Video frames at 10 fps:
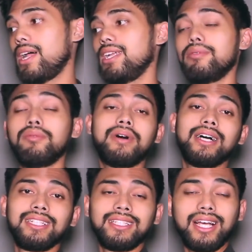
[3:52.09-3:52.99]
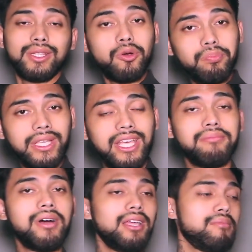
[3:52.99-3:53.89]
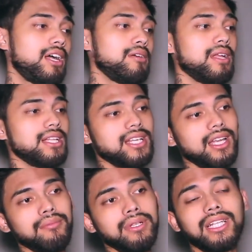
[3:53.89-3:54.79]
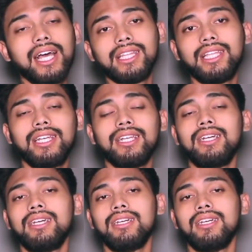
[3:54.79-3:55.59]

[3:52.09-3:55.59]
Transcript: lah ada membahas tentang topik yang baik bagaimana cara mendekatin